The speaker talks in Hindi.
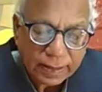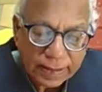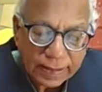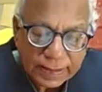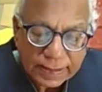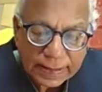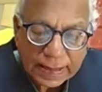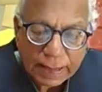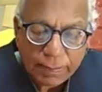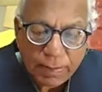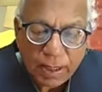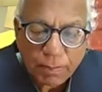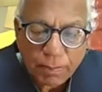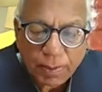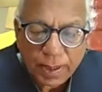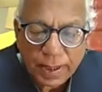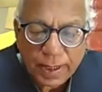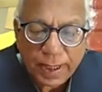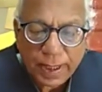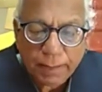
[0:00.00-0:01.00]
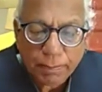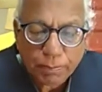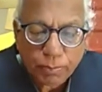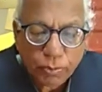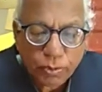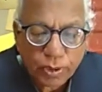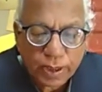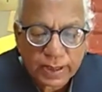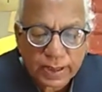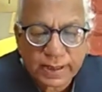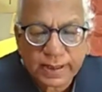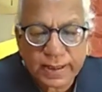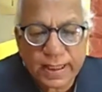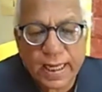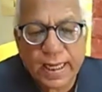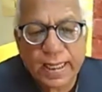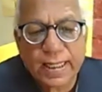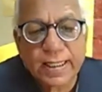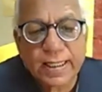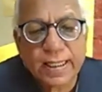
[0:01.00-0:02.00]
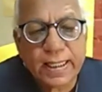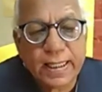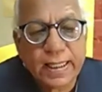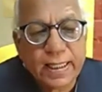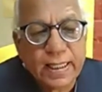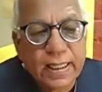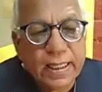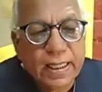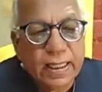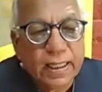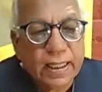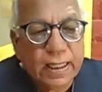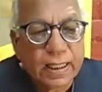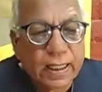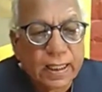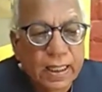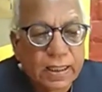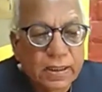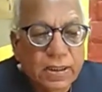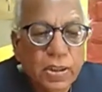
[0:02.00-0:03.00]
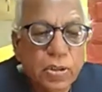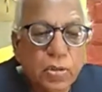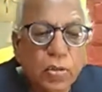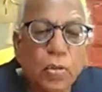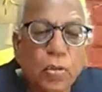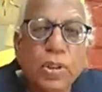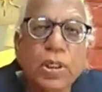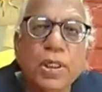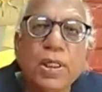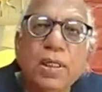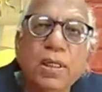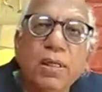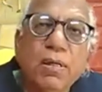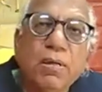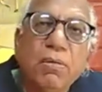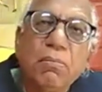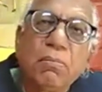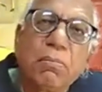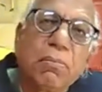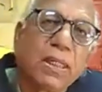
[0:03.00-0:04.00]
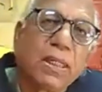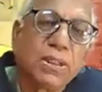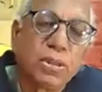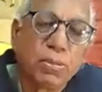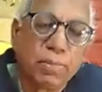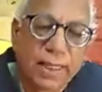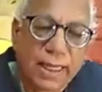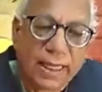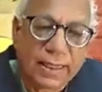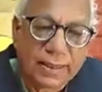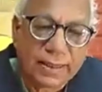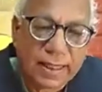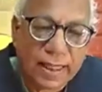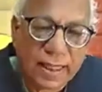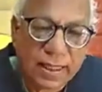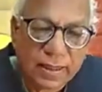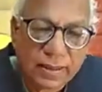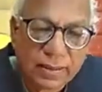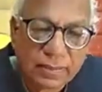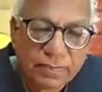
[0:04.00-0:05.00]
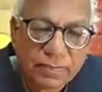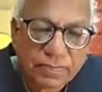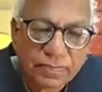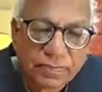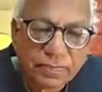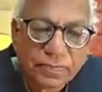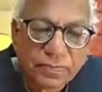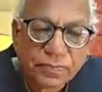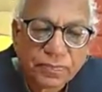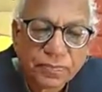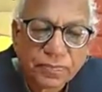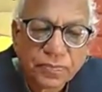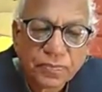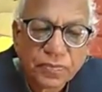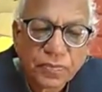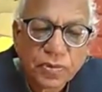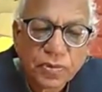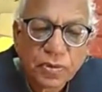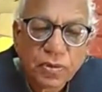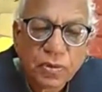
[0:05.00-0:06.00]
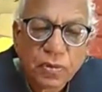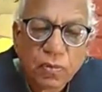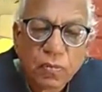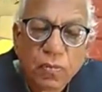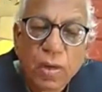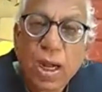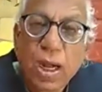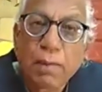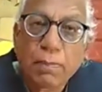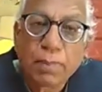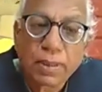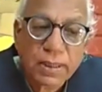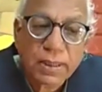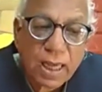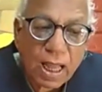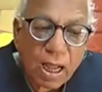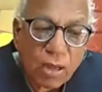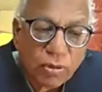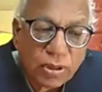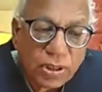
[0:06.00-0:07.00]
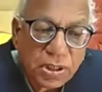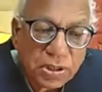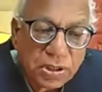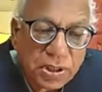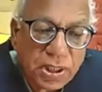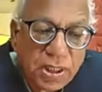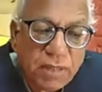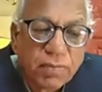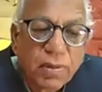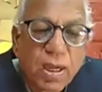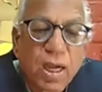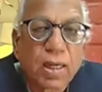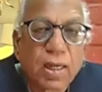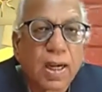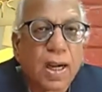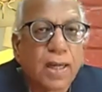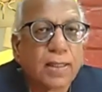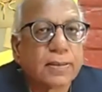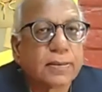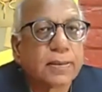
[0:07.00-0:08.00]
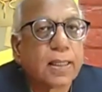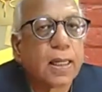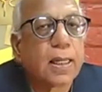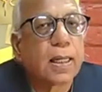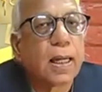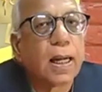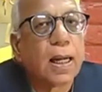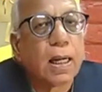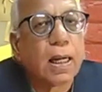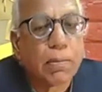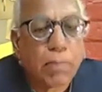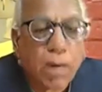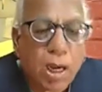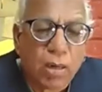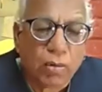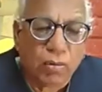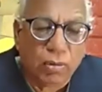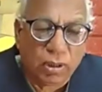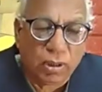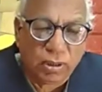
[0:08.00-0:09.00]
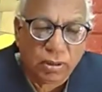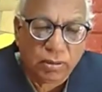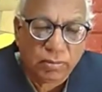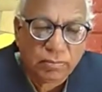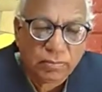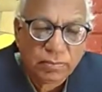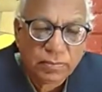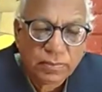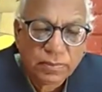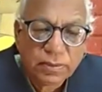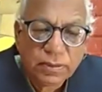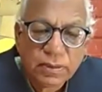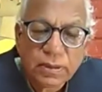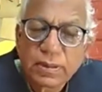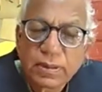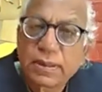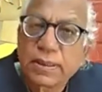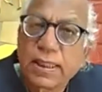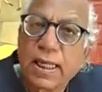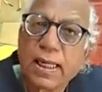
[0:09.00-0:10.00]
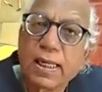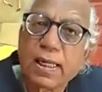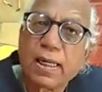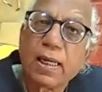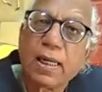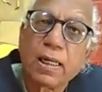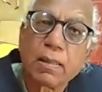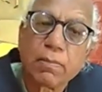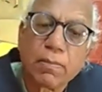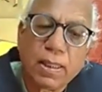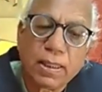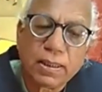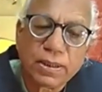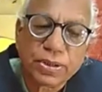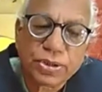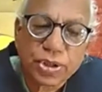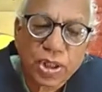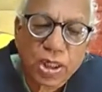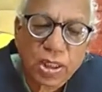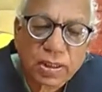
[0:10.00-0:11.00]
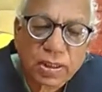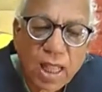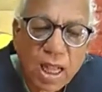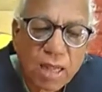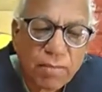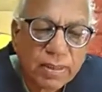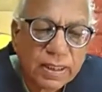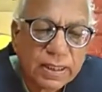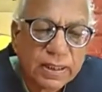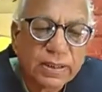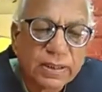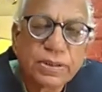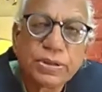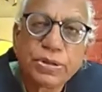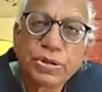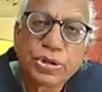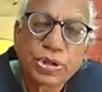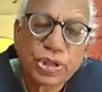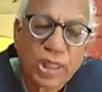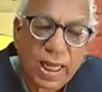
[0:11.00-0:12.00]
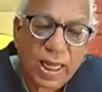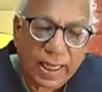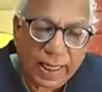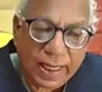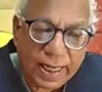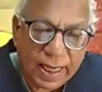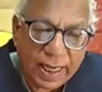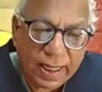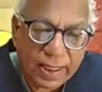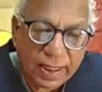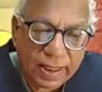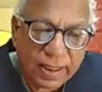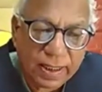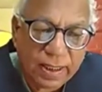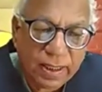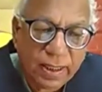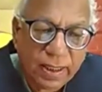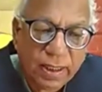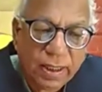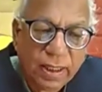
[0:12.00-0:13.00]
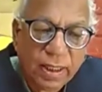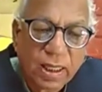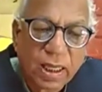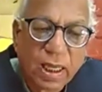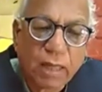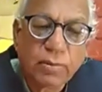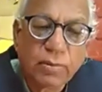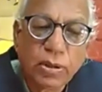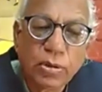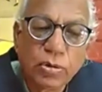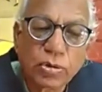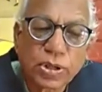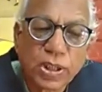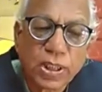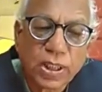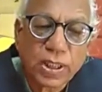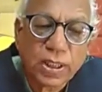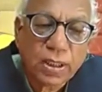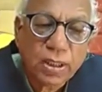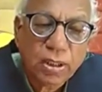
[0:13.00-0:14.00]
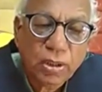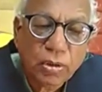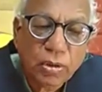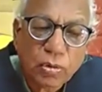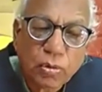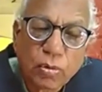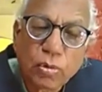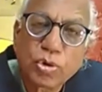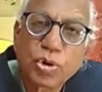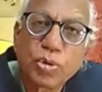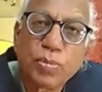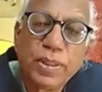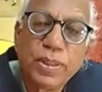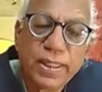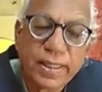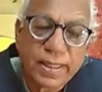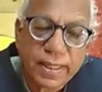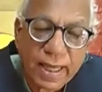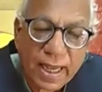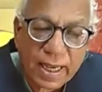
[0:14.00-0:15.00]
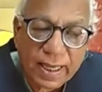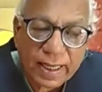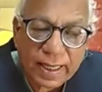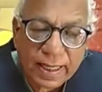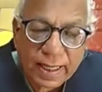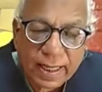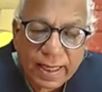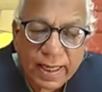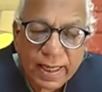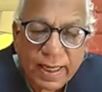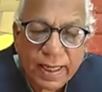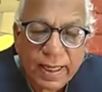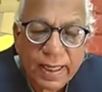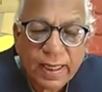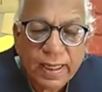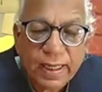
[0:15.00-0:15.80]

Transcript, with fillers: इस धीमेपन ने पूरे शहर की गति को ही मंद बना दिया है वहां बदलाव की तीव्र आकांक्षा का अभाव है शहर लगभग जड़ता में चला गया है कभी उसे कुछ भी न गिरने